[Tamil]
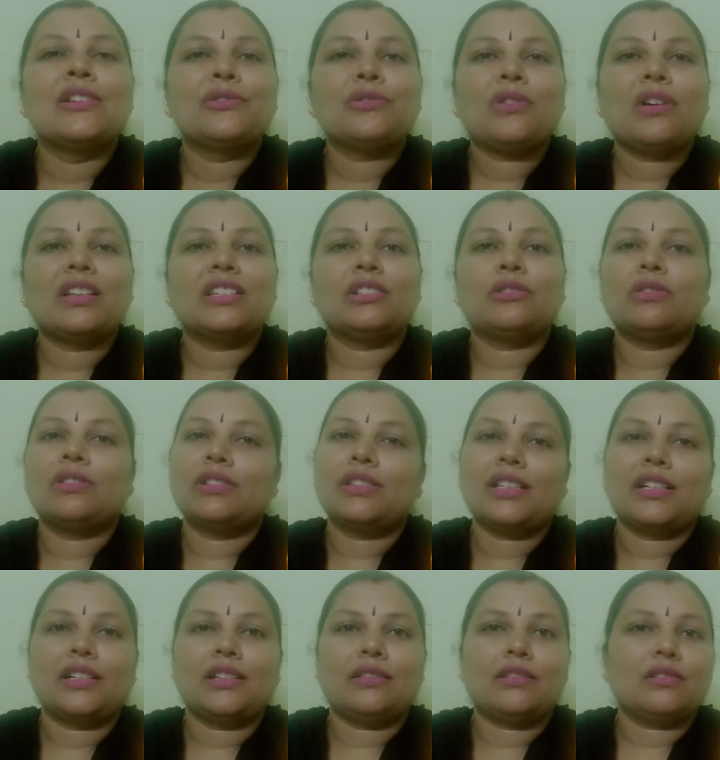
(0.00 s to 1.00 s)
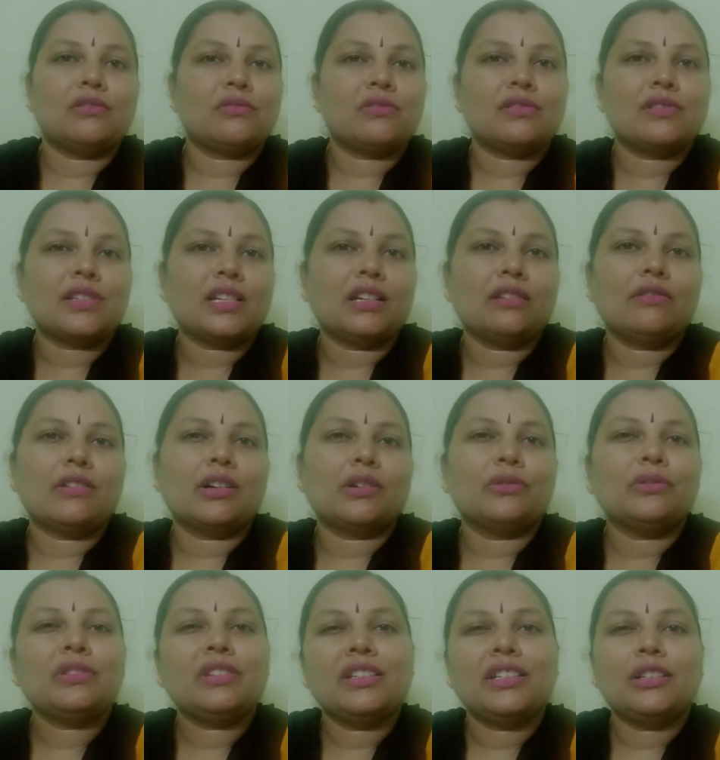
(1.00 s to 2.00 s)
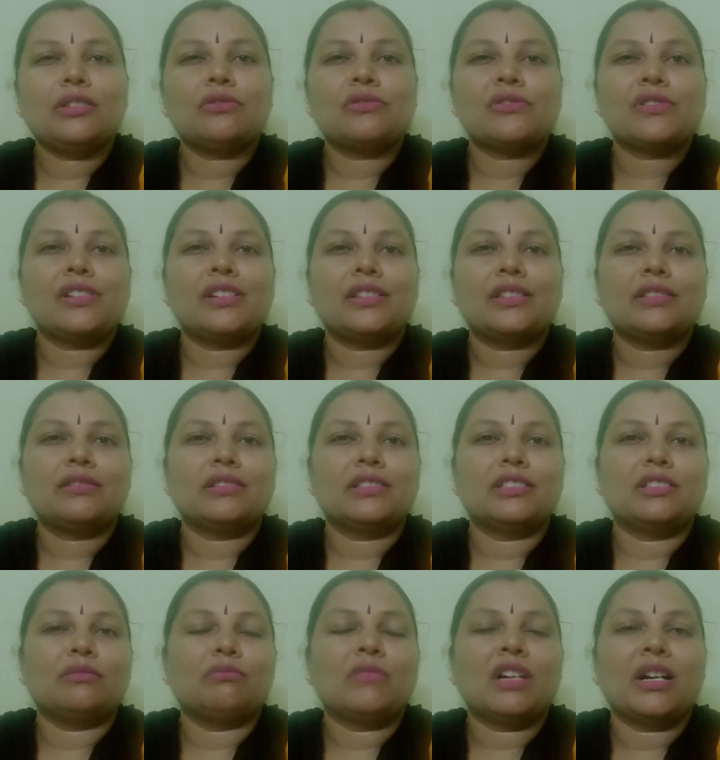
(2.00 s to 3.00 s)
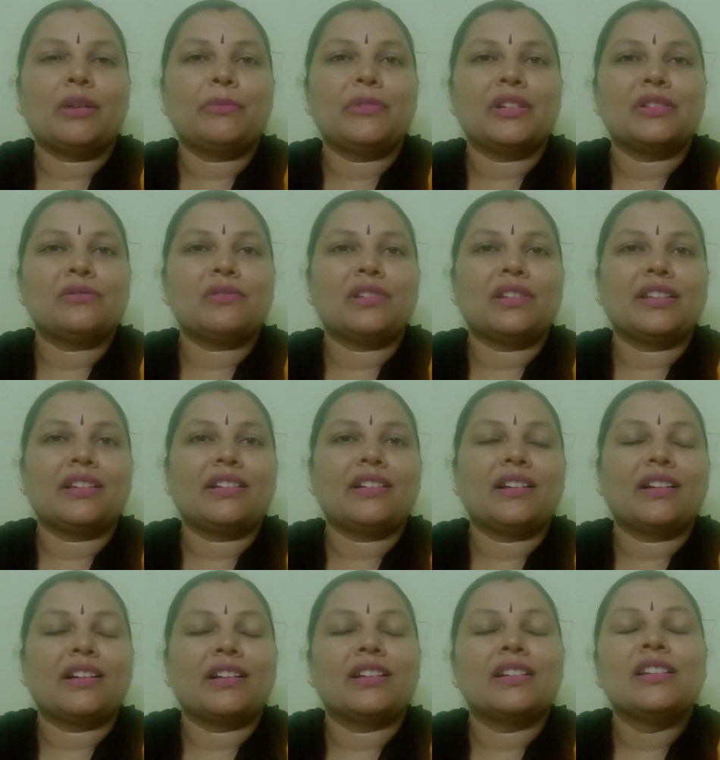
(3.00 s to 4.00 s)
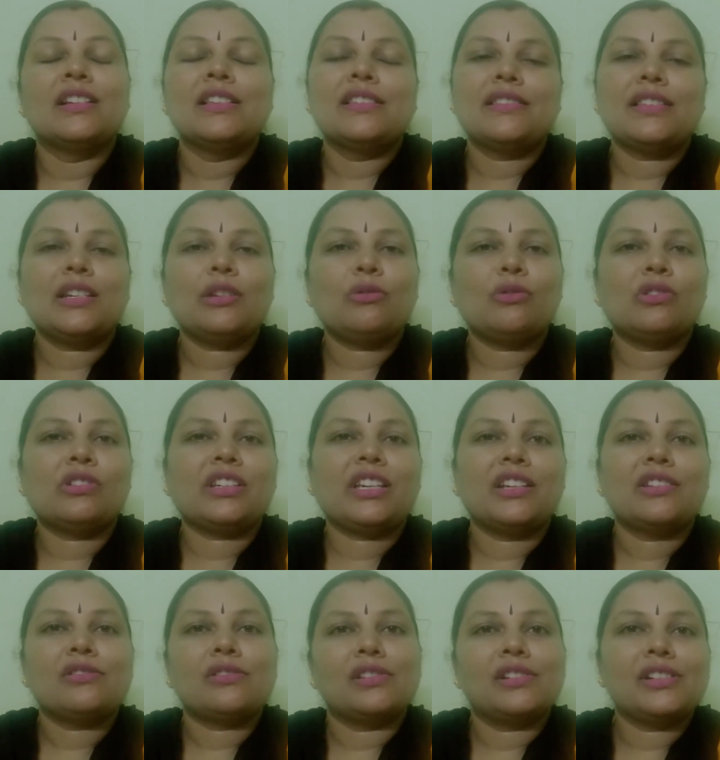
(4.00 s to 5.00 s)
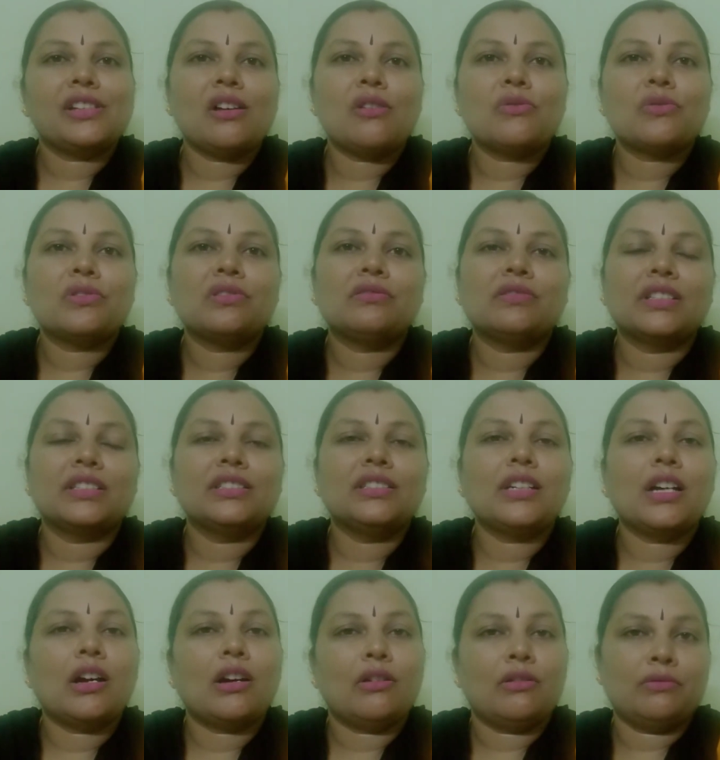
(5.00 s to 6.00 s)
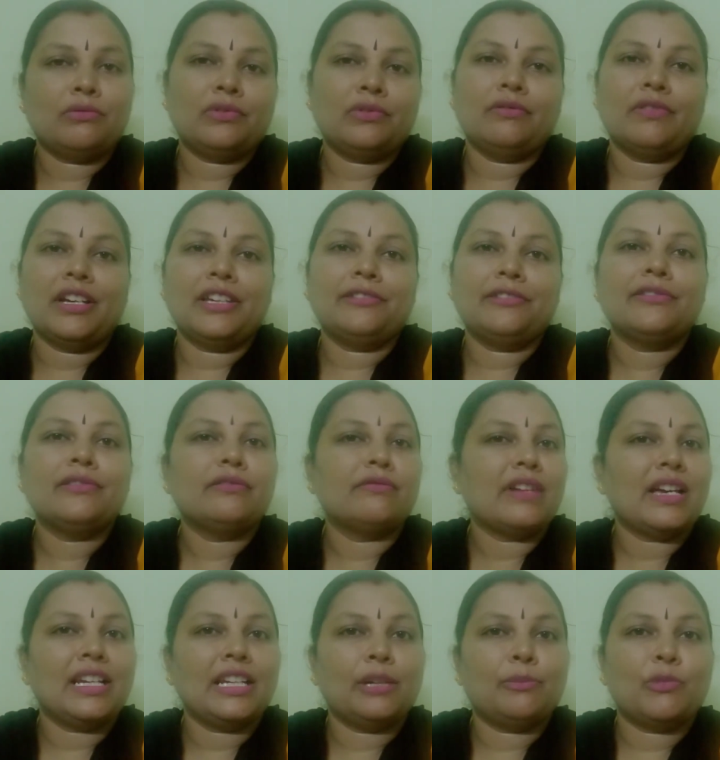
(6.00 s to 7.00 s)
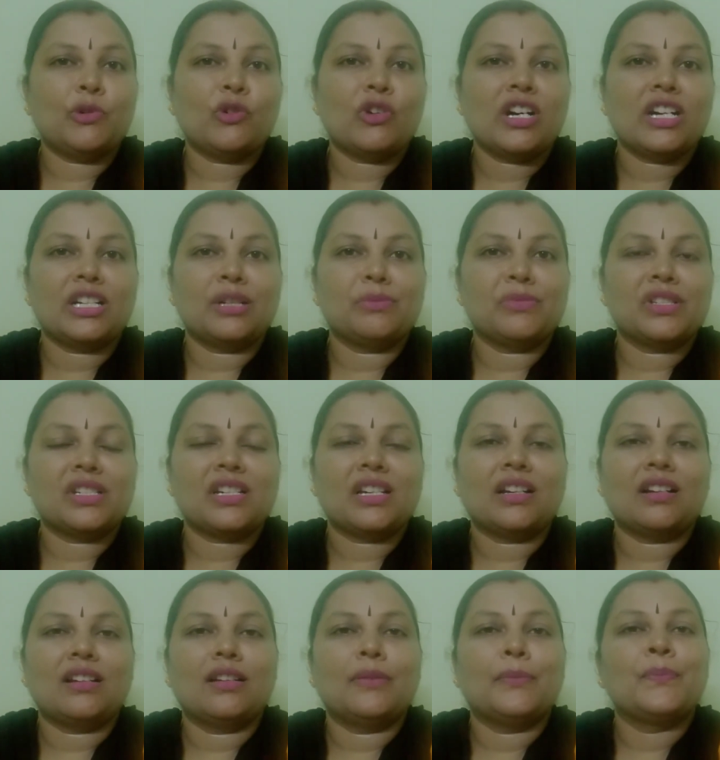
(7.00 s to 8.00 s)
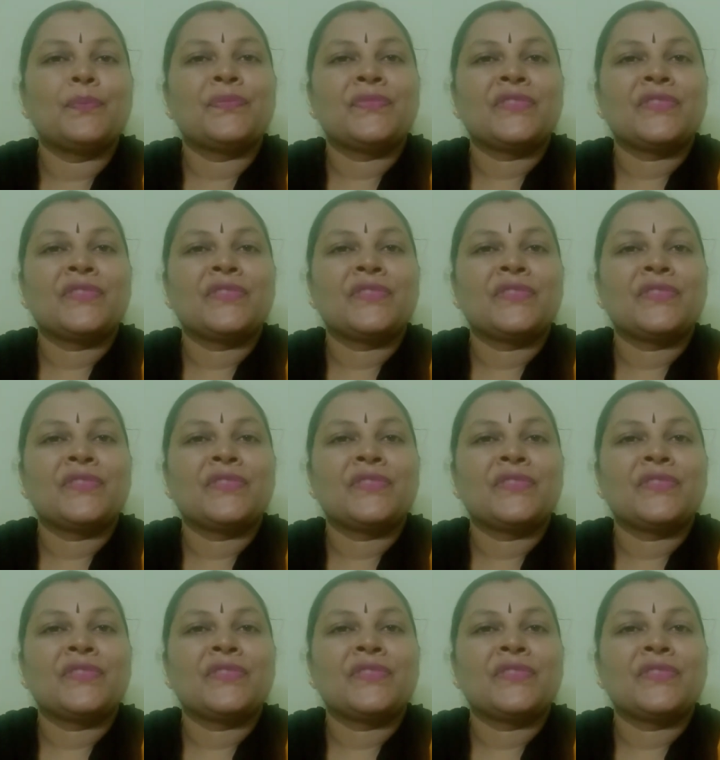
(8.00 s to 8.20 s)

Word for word: ஸோ அதுக்கு ஒரு தேர்ட்டி தௌசண்ட் செலவாகும் நீ கொஞ்சம் எடுத்துகிட்டு வந்துடுமா அப்படின்னு சொல்லியிருக்காங்க சரி ஓகேன்னு சொல்லிவிட்டு அவங்களும் வந்து அவங்க ஒய்ஃபும் வேலைக்கு போக ஆரம்பிச்சிட்டாங்களாம்